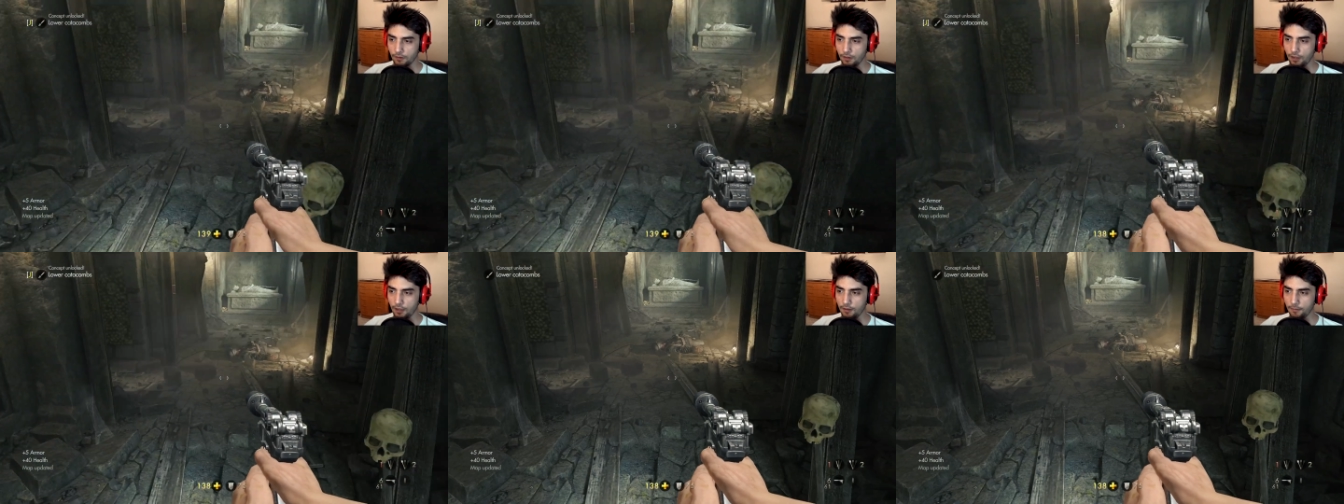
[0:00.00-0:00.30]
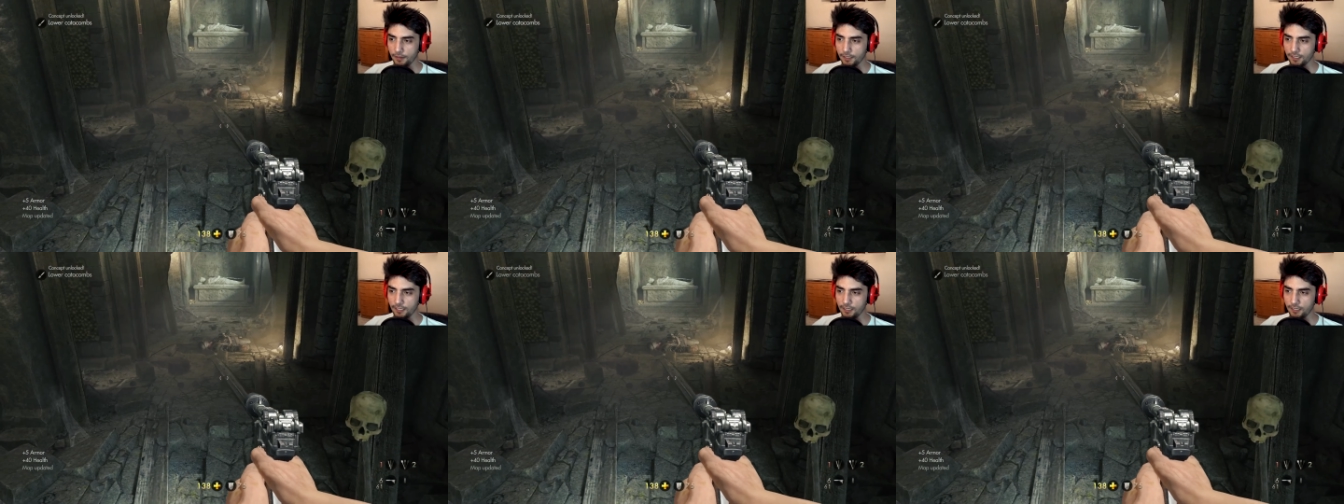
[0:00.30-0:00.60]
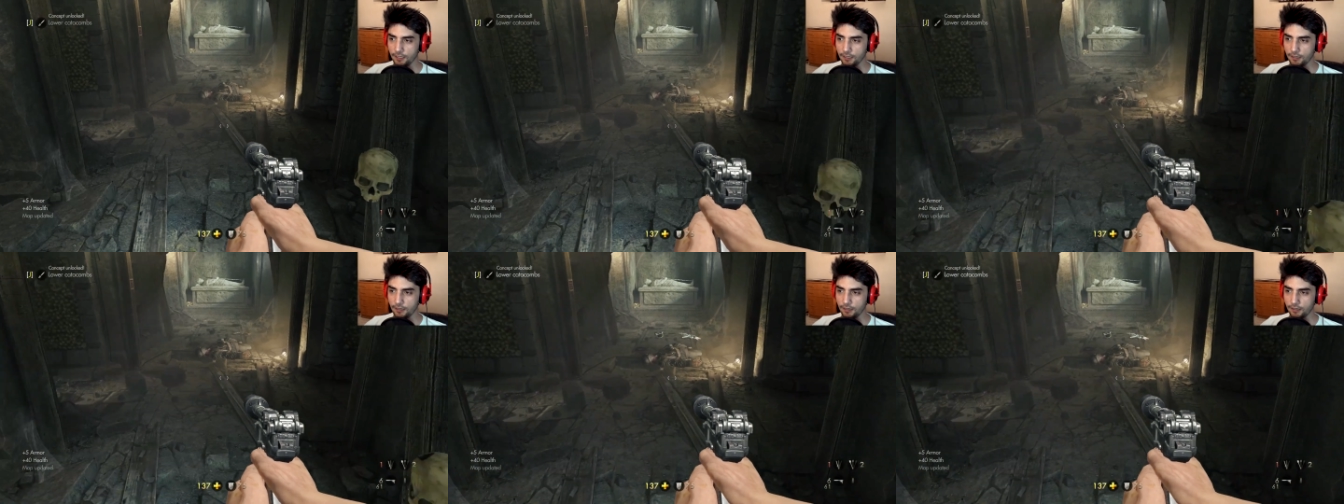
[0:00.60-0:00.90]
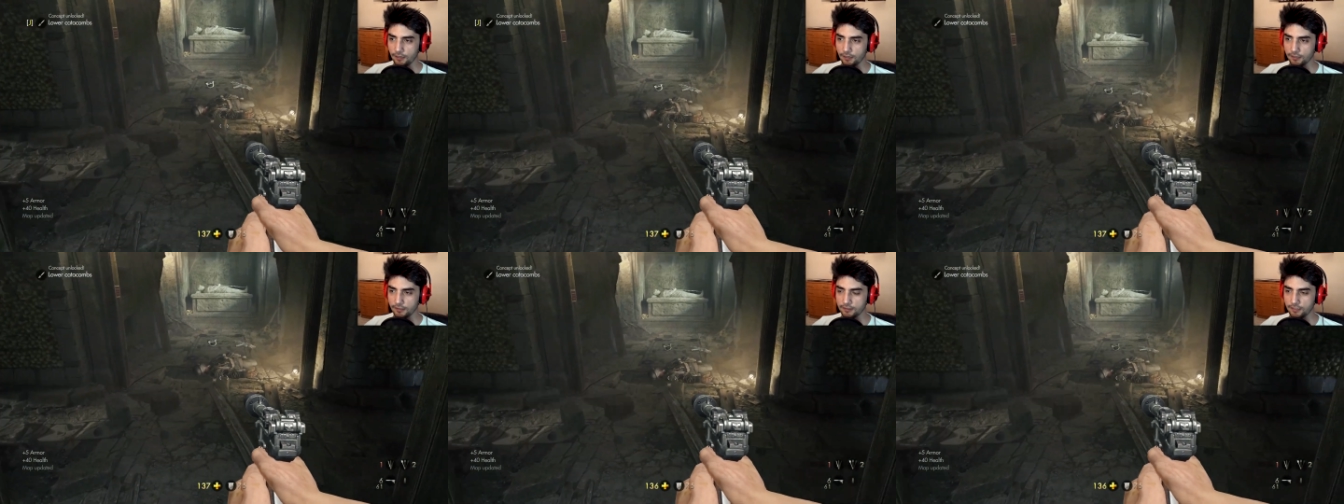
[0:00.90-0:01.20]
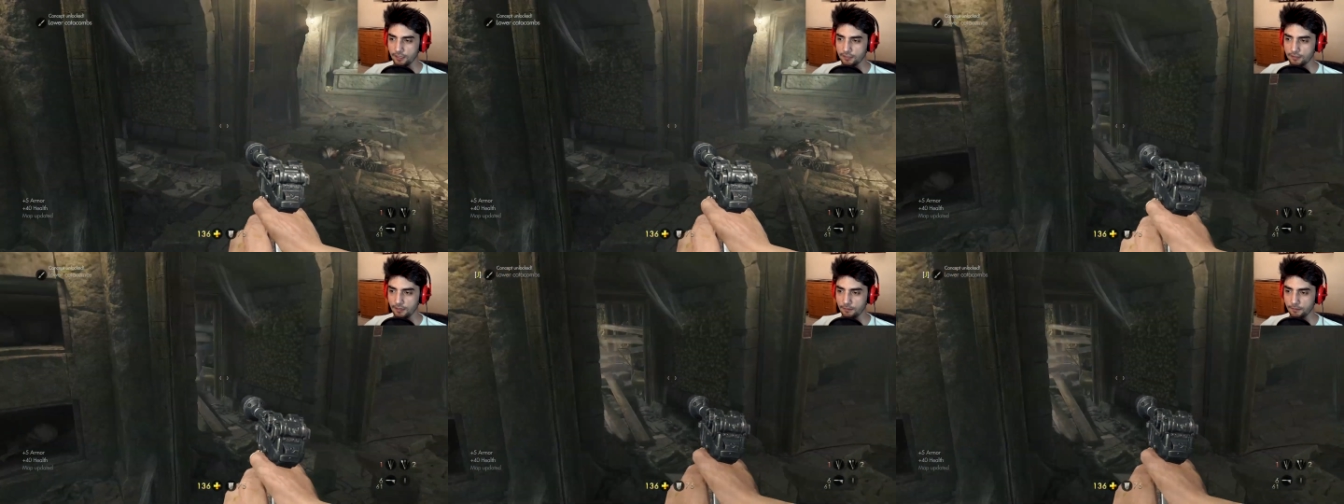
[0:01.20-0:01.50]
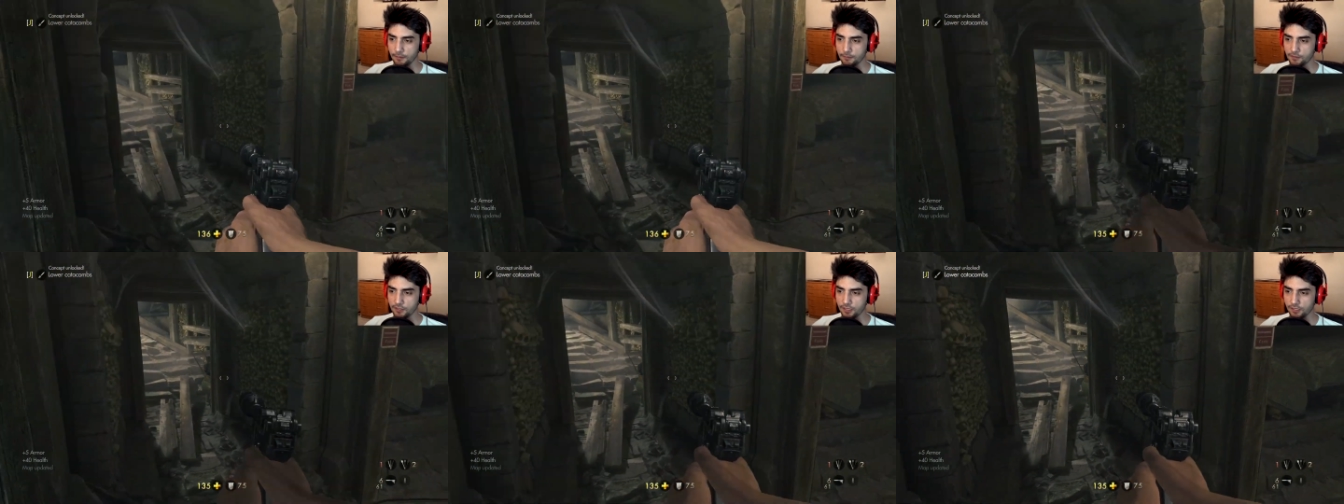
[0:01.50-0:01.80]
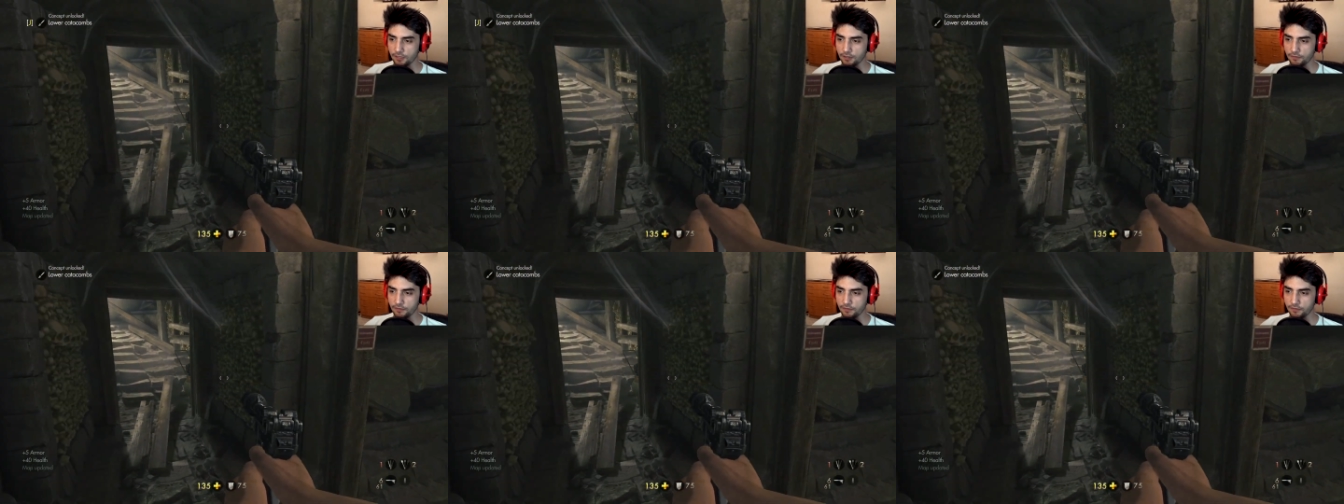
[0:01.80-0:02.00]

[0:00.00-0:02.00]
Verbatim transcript: Aha bak nereye? Kaza saplamışlar